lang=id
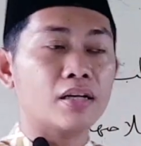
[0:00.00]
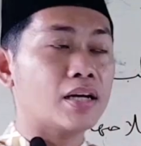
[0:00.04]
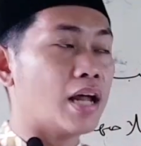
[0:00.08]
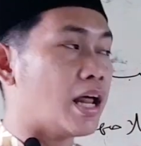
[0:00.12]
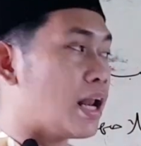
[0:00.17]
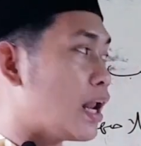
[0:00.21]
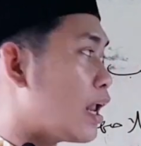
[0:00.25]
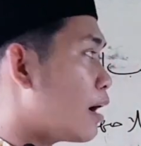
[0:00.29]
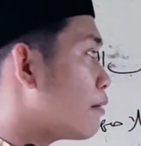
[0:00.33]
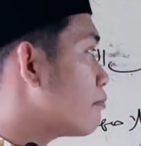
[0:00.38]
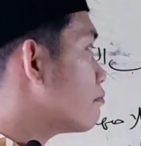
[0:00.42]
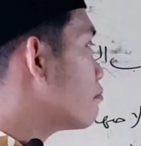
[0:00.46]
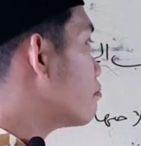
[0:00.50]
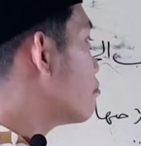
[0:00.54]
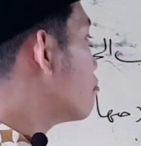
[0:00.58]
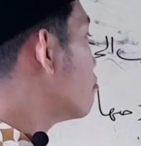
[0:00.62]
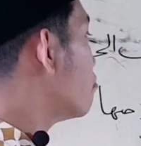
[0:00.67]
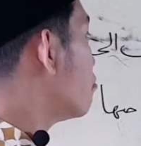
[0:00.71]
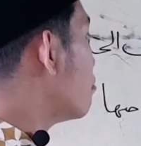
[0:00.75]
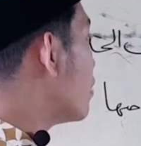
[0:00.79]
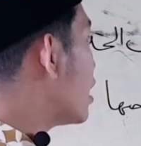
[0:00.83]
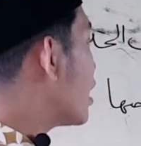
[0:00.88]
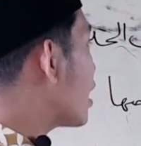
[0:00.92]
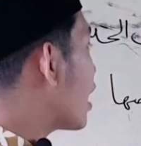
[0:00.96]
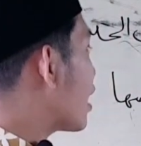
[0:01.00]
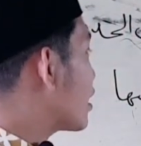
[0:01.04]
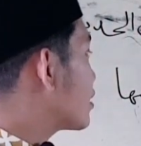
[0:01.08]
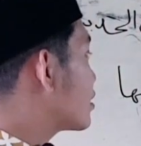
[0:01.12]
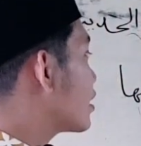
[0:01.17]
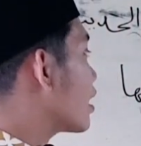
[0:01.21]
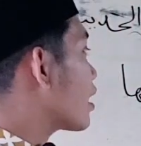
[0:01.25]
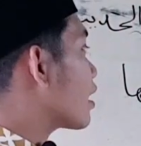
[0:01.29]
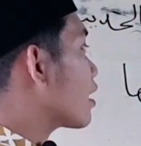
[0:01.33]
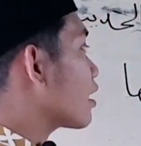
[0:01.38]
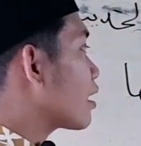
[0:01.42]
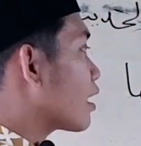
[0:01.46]
dalam
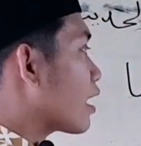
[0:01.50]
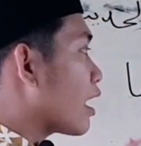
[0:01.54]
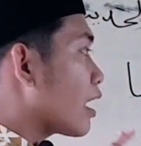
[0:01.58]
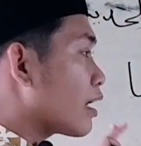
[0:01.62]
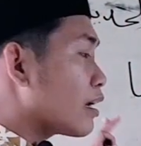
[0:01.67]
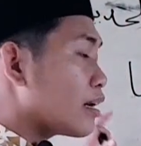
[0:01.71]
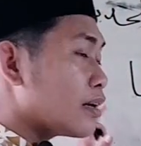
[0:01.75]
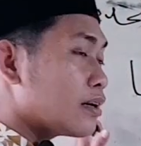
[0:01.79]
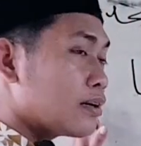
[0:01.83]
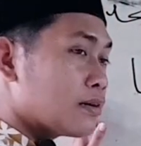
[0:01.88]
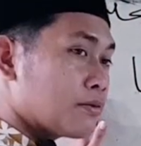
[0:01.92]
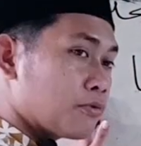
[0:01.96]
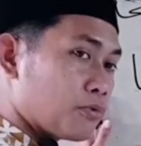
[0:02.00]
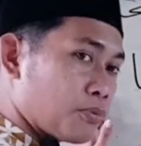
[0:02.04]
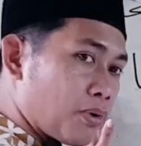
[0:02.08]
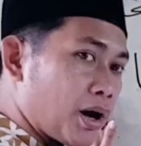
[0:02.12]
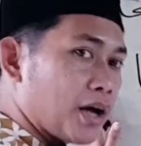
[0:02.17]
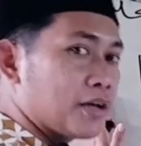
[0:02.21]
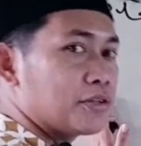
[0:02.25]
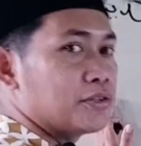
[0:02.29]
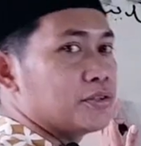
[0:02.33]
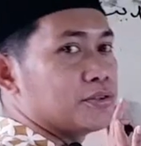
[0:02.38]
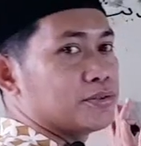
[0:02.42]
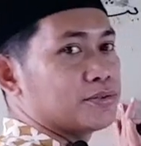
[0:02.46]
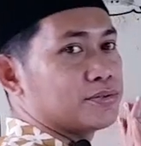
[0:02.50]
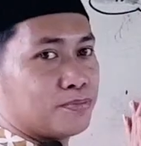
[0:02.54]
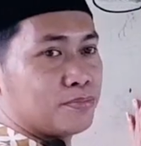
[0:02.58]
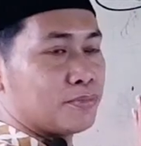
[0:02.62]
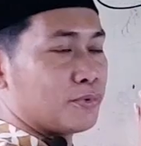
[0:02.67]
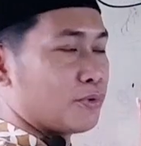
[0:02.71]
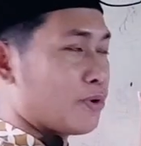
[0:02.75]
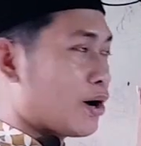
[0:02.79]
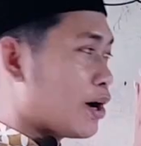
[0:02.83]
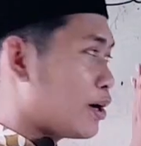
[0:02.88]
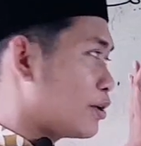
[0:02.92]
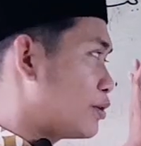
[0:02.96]
mengajarkan wahyu.
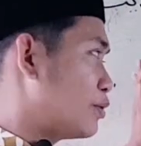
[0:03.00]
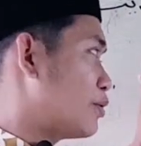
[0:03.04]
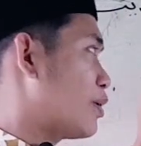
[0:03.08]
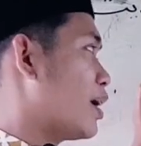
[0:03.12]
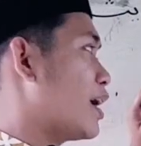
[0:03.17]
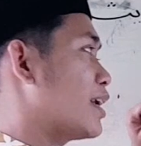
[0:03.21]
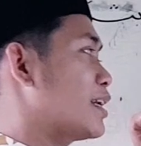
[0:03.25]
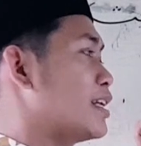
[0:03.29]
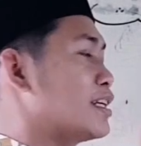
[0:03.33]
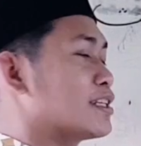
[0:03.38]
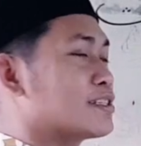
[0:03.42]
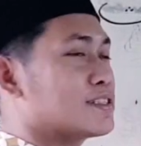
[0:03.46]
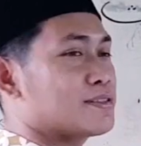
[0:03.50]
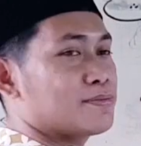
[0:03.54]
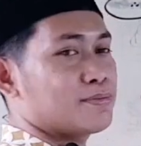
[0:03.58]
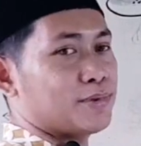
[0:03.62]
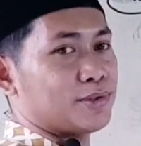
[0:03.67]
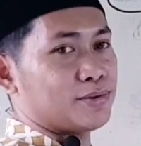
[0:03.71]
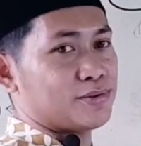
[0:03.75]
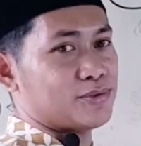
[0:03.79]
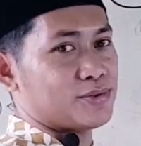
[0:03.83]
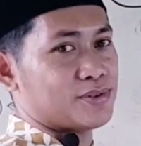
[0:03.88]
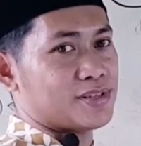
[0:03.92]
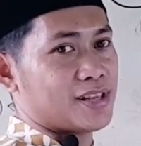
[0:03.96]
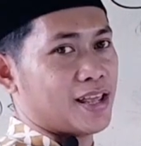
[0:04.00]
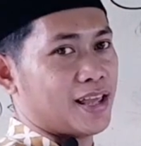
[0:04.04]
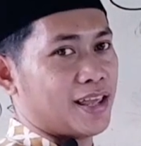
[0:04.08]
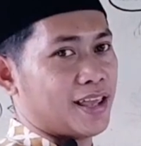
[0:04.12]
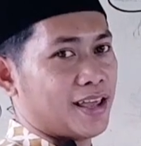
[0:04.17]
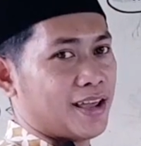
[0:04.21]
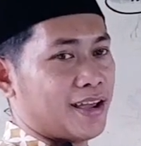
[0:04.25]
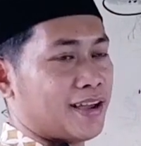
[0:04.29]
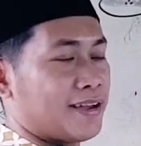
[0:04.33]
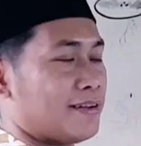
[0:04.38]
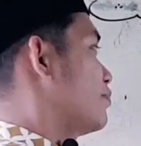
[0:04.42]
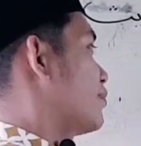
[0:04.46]
Wahyu hadis maksud
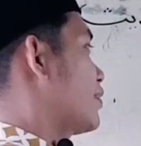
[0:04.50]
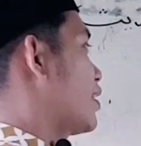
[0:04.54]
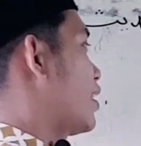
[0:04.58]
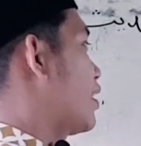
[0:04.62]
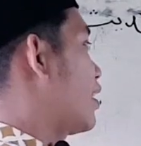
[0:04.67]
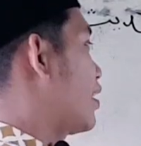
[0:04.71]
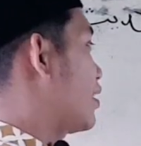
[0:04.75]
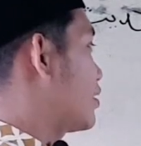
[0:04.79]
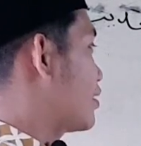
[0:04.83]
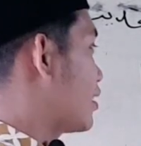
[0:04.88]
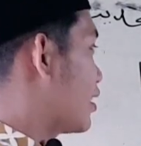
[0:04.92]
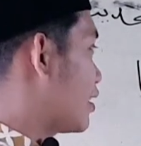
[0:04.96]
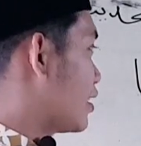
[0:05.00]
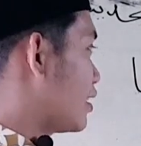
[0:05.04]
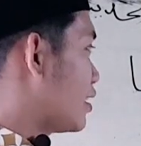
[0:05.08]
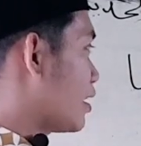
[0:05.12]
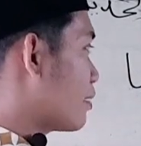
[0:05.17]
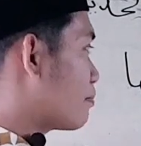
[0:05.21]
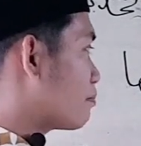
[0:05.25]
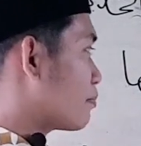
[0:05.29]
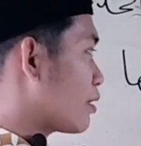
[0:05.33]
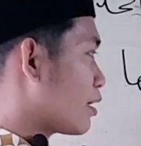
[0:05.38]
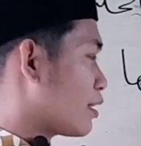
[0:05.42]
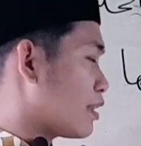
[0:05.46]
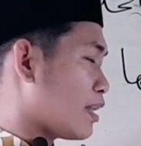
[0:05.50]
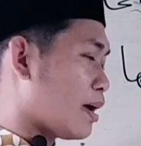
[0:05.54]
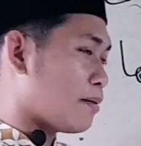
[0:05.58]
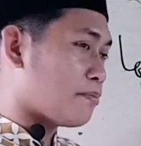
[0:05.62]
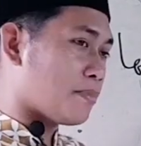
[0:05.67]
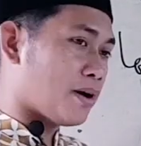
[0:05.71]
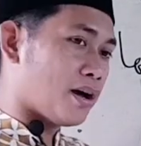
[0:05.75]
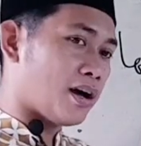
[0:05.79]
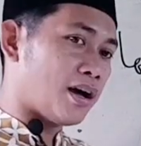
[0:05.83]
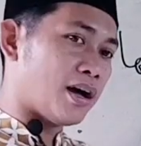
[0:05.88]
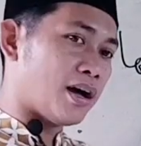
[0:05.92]
saya. Nah, jadi yang pertama